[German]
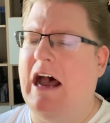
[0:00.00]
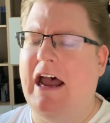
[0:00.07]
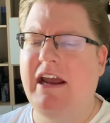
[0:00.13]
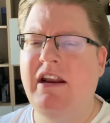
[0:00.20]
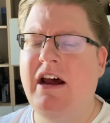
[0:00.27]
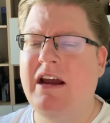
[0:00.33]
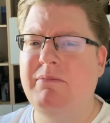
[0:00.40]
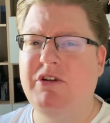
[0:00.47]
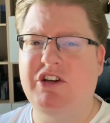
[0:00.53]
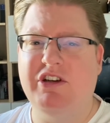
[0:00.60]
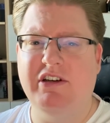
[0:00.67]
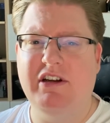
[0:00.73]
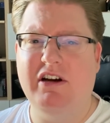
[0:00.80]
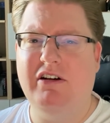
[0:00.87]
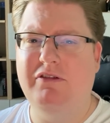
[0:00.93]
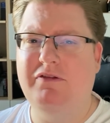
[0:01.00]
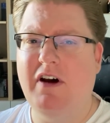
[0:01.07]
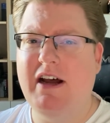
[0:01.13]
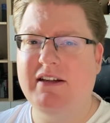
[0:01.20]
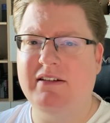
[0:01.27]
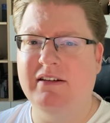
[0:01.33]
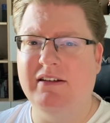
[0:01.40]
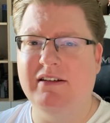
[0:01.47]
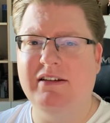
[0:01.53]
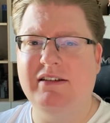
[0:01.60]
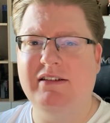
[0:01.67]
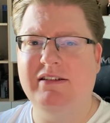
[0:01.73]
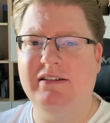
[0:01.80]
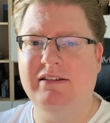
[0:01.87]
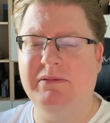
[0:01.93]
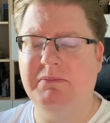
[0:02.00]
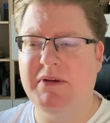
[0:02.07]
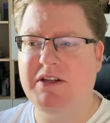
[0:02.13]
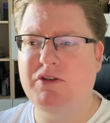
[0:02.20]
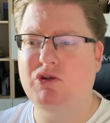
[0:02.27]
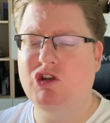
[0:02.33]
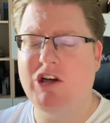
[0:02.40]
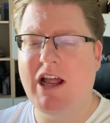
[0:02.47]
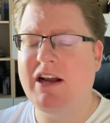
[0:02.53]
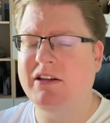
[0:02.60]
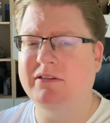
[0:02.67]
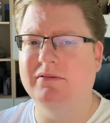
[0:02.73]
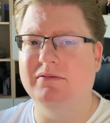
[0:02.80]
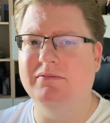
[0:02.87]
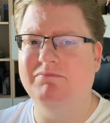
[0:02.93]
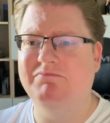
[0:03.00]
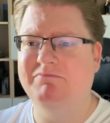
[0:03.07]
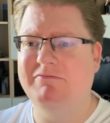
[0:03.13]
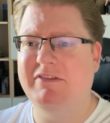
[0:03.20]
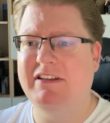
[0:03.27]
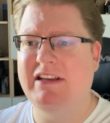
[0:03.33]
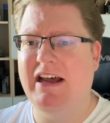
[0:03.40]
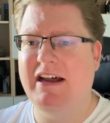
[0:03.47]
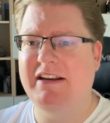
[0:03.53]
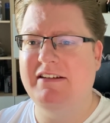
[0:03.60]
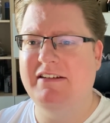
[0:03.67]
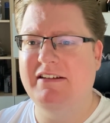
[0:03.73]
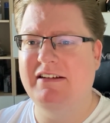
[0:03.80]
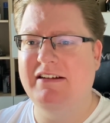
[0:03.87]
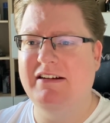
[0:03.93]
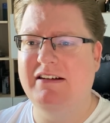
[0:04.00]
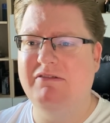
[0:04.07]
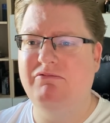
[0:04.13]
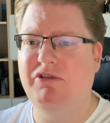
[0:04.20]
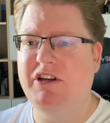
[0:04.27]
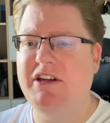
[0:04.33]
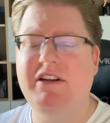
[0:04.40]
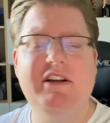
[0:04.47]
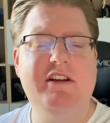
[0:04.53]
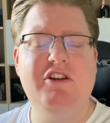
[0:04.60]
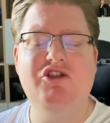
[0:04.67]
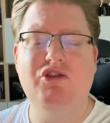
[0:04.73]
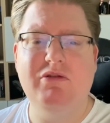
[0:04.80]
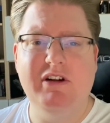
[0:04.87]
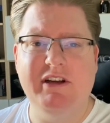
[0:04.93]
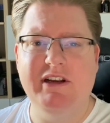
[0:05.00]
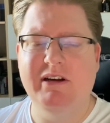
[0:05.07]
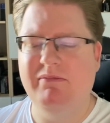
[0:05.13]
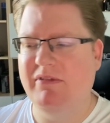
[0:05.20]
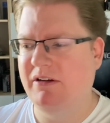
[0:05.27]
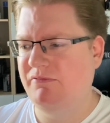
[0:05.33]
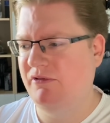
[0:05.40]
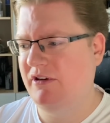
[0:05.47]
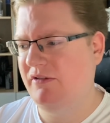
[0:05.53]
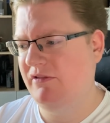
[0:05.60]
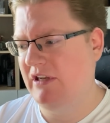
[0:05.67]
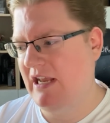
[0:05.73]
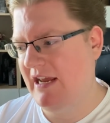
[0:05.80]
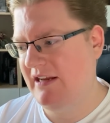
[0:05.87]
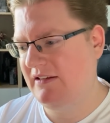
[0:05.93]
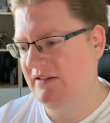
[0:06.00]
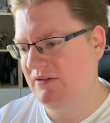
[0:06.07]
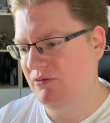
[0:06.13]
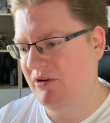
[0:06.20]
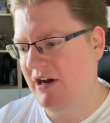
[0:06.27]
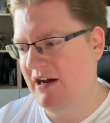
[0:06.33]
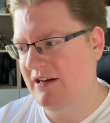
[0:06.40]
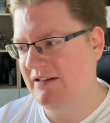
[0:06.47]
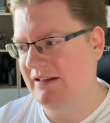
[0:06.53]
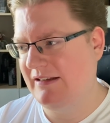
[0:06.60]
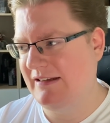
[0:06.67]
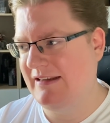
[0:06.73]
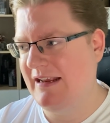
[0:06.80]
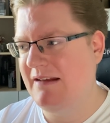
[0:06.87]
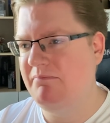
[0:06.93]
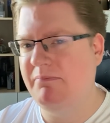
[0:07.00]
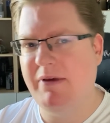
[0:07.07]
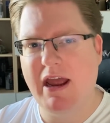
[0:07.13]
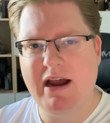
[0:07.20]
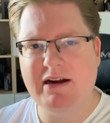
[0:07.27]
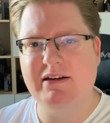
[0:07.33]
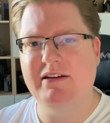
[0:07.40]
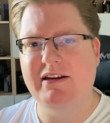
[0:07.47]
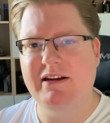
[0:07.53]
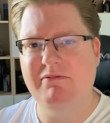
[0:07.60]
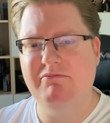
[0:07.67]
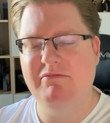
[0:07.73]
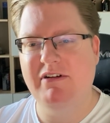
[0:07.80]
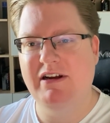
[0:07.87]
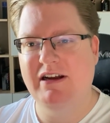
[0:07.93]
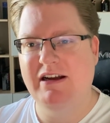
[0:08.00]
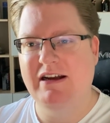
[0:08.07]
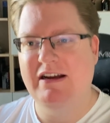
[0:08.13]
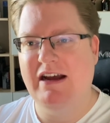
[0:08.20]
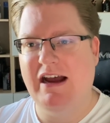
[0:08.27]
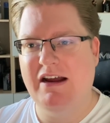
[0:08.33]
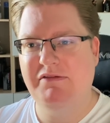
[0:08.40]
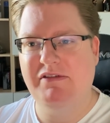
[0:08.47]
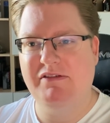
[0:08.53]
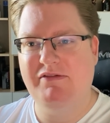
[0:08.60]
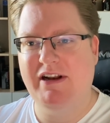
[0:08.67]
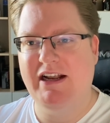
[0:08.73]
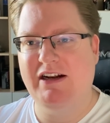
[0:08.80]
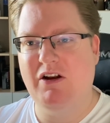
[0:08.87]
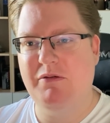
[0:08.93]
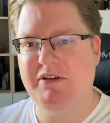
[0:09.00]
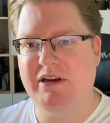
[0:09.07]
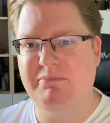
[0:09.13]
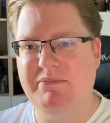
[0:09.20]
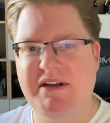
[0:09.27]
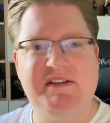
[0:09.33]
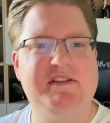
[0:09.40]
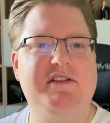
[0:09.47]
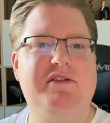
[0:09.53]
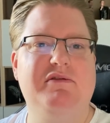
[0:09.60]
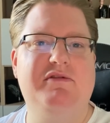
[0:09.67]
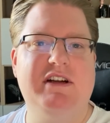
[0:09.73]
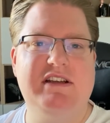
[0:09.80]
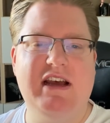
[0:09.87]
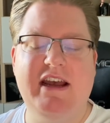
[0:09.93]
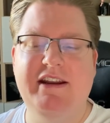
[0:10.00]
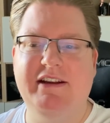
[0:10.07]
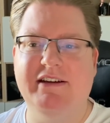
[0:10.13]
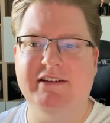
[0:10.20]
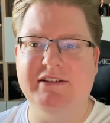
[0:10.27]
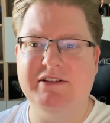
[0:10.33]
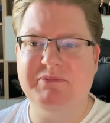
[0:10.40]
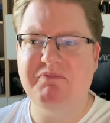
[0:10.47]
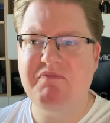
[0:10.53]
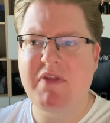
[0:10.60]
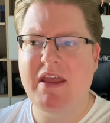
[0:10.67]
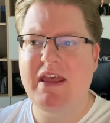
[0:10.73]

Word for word: Einheimische darauf warten, mich zu schlachten, dann äh, würde ich nicht den Dschungel nehmen. Dann würde ich vielleicht sogar den Berg nehmen, einfach weil er, glaube ich, am besten zu verteidigen ist.